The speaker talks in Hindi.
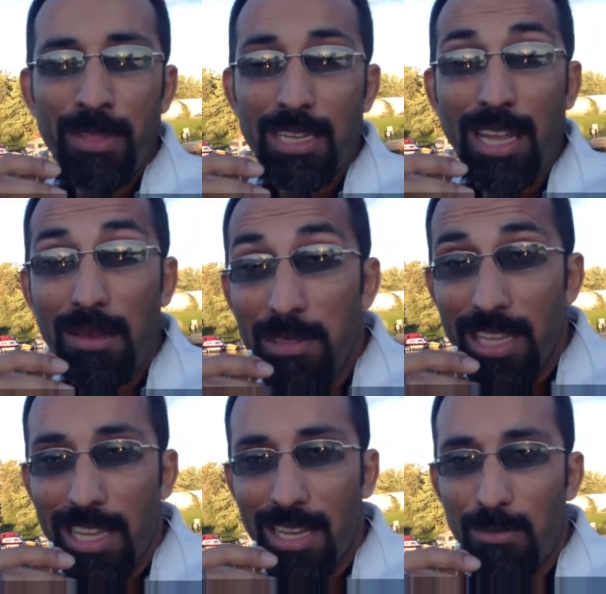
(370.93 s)
टाइम
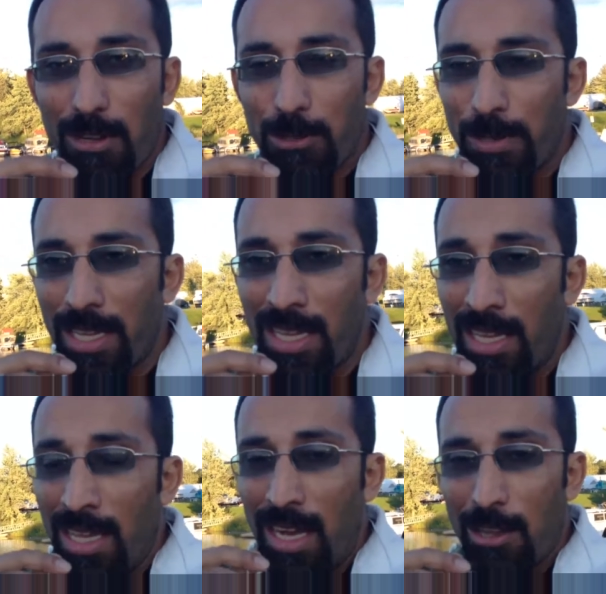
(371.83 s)
देने का बहुत शुक्रिया
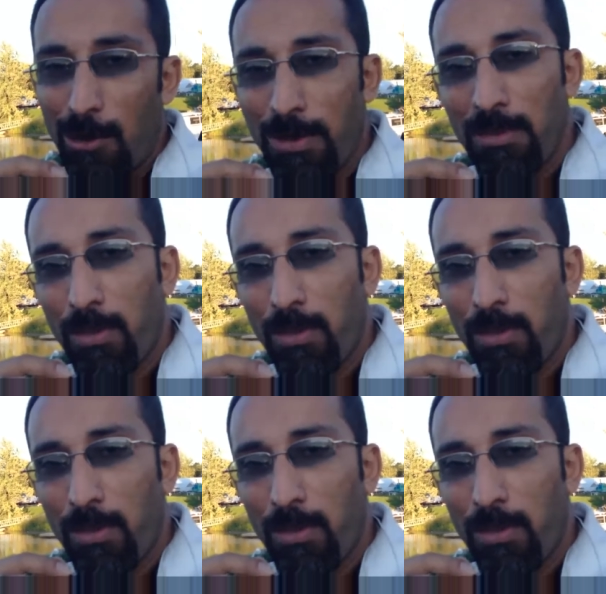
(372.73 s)
आई होप कि